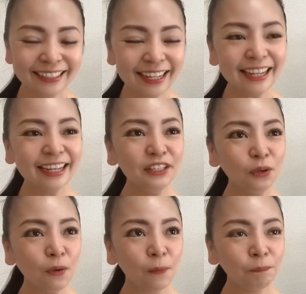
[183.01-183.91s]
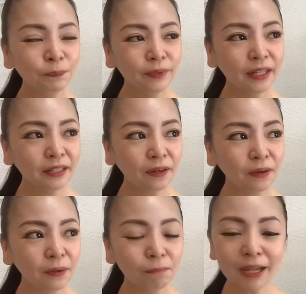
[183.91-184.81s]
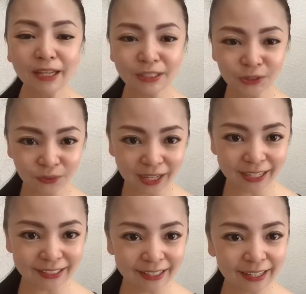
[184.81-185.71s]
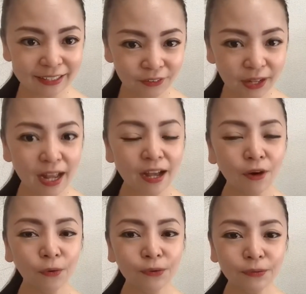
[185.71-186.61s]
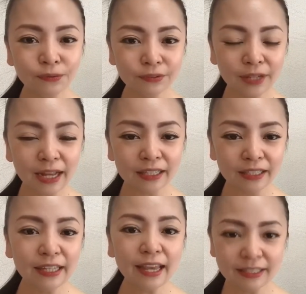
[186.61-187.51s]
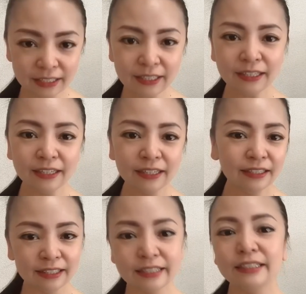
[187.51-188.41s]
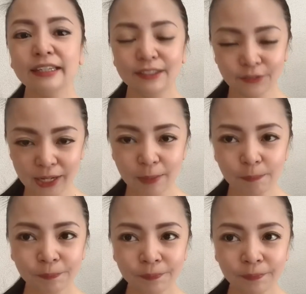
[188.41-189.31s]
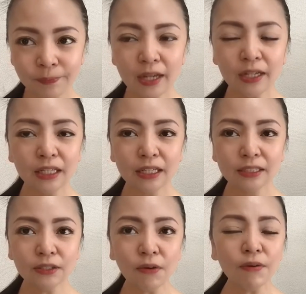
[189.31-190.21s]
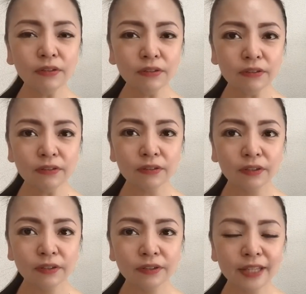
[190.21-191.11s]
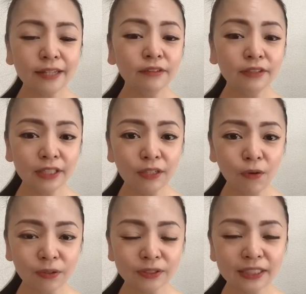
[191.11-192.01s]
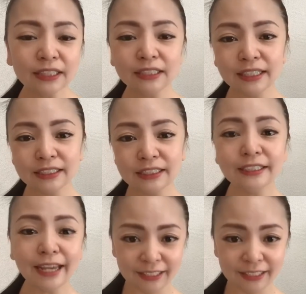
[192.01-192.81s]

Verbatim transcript: であとなんだろう眉毛ちょっと描いてないとかお洋服が家着だったりとかなんかねそういう手抜きを絶対しない